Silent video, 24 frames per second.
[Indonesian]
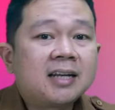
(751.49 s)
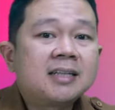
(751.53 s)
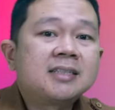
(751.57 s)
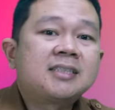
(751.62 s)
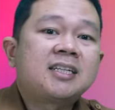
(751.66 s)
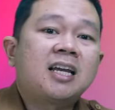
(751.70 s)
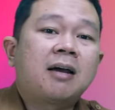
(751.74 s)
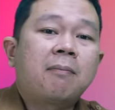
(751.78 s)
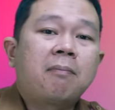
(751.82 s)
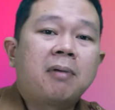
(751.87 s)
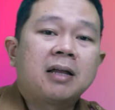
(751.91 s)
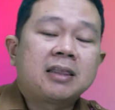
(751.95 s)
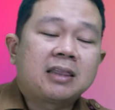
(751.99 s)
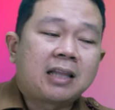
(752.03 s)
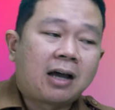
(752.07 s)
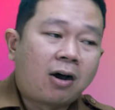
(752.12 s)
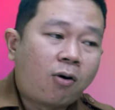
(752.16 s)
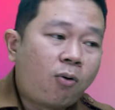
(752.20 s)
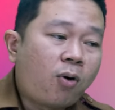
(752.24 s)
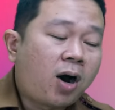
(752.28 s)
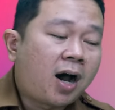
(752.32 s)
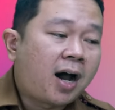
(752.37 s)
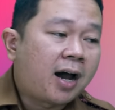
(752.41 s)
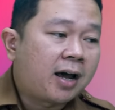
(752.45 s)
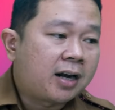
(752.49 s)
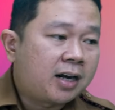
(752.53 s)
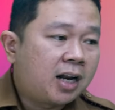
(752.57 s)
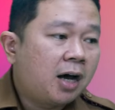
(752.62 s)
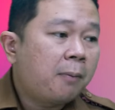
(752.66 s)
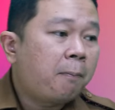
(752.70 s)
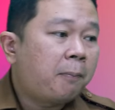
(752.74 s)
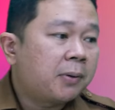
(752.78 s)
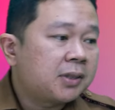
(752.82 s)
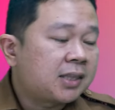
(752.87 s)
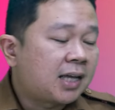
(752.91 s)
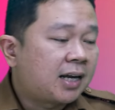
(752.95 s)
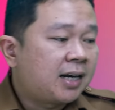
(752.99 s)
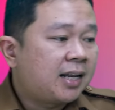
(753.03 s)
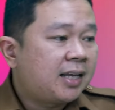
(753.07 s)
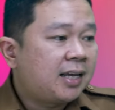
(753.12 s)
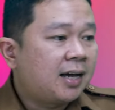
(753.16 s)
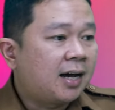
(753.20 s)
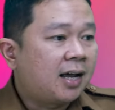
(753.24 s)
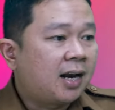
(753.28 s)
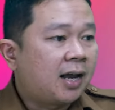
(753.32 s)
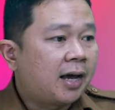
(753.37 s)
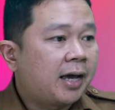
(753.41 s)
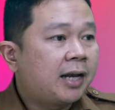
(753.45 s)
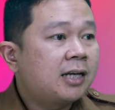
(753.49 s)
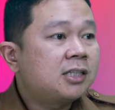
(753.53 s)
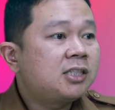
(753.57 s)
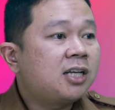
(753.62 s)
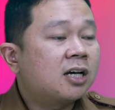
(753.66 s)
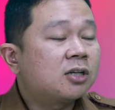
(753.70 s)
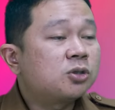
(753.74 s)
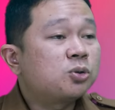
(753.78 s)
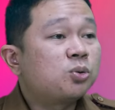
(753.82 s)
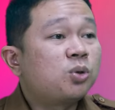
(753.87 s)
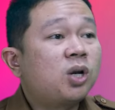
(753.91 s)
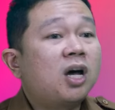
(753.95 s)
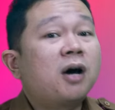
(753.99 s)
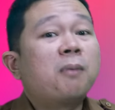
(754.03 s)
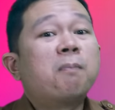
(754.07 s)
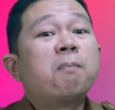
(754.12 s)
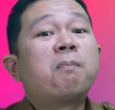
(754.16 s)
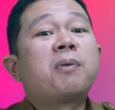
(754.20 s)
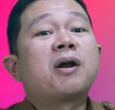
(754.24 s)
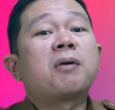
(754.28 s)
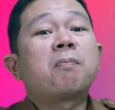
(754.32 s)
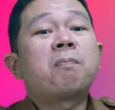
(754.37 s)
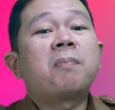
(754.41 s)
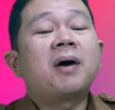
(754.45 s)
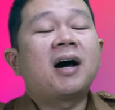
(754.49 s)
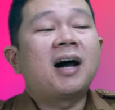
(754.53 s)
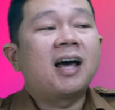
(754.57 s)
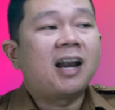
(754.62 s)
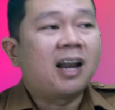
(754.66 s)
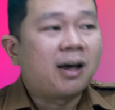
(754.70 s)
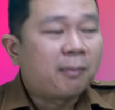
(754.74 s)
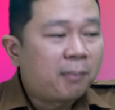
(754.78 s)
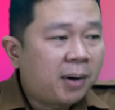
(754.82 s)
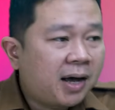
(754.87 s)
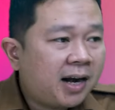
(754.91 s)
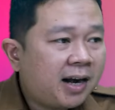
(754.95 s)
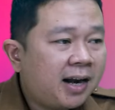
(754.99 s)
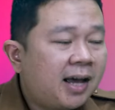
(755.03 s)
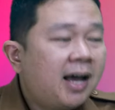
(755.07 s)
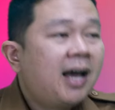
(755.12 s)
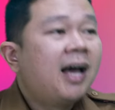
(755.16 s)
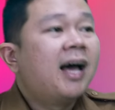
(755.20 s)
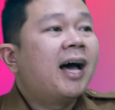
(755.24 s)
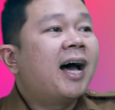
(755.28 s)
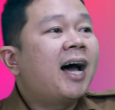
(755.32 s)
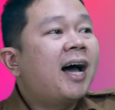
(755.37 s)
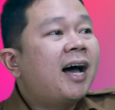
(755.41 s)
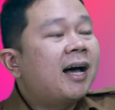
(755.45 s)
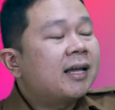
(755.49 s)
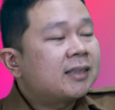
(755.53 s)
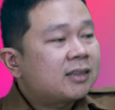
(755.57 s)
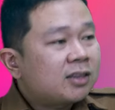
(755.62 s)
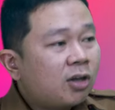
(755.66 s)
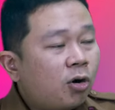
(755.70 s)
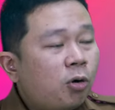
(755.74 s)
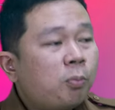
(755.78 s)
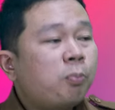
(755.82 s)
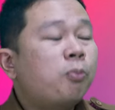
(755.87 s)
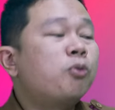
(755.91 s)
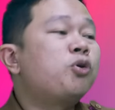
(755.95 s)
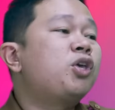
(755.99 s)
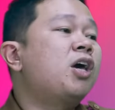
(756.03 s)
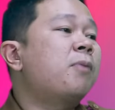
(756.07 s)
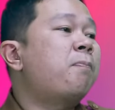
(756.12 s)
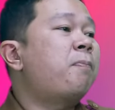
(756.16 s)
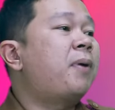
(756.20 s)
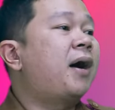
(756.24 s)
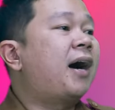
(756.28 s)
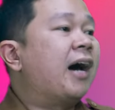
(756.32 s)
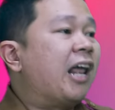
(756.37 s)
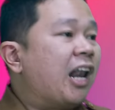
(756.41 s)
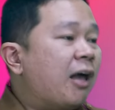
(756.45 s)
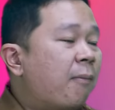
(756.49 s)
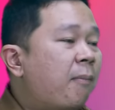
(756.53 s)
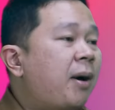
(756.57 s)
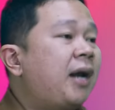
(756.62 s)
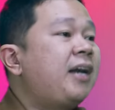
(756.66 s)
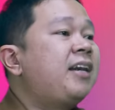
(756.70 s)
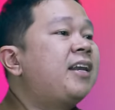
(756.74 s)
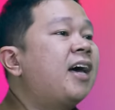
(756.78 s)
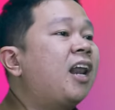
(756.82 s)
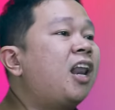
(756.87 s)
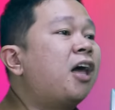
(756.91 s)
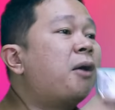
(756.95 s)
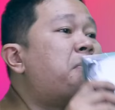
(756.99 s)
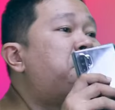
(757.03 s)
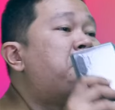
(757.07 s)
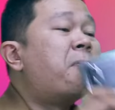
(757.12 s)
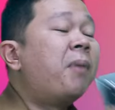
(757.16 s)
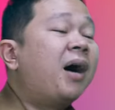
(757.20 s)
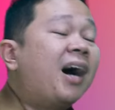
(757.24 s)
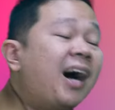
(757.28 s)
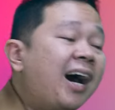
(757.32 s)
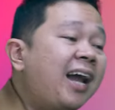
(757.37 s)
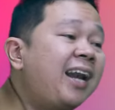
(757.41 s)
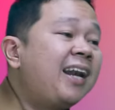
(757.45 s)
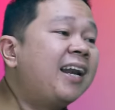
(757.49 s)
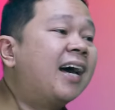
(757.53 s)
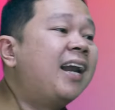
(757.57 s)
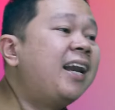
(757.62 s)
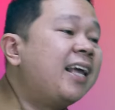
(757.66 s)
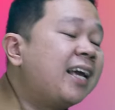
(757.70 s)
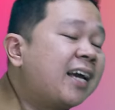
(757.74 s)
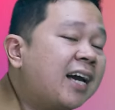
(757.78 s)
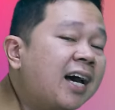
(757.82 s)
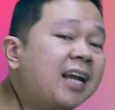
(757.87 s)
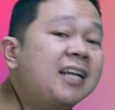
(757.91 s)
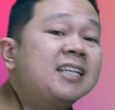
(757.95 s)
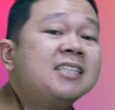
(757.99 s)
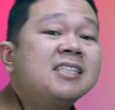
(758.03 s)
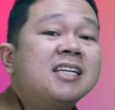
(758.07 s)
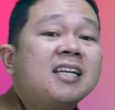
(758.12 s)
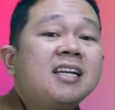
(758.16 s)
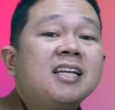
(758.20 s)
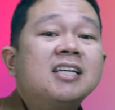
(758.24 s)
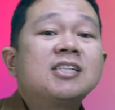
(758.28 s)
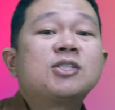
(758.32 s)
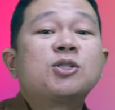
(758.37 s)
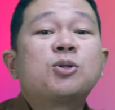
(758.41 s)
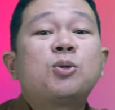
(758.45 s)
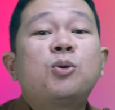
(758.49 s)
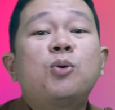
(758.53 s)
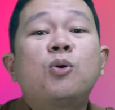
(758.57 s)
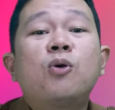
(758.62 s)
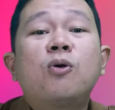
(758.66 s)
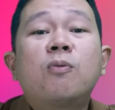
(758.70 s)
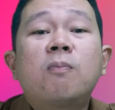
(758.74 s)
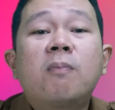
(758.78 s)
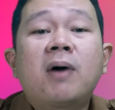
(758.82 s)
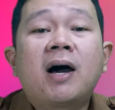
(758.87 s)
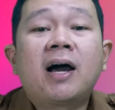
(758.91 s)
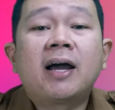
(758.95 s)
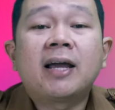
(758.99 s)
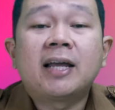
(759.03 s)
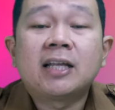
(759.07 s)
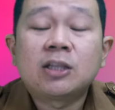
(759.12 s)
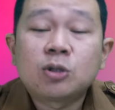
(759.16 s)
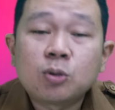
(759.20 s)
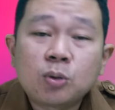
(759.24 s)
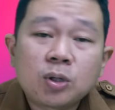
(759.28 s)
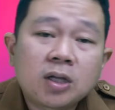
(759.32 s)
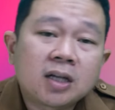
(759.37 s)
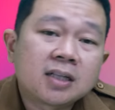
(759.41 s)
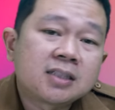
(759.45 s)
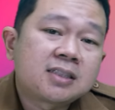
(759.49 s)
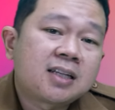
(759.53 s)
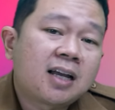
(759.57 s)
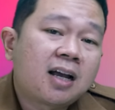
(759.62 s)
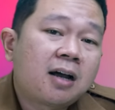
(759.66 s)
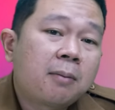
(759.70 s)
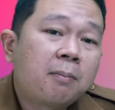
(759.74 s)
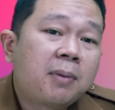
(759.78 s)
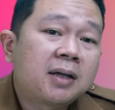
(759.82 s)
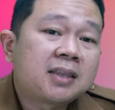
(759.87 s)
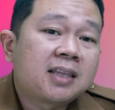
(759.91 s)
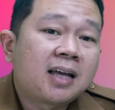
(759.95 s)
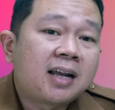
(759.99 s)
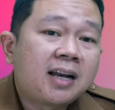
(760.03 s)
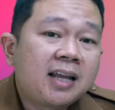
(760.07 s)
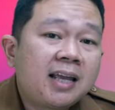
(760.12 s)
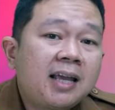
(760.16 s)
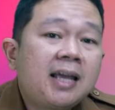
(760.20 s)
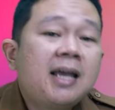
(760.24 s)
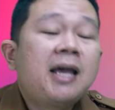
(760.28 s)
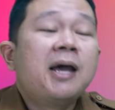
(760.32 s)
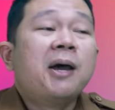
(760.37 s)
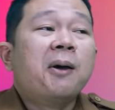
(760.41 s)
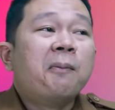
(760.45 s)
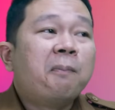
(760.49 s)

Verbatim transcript: Siapa tahu ada petani yang lain yang sudah berpengalaman atau punya pengalaman dalam mengendalikan jenis gulma itu ya sahabat tani.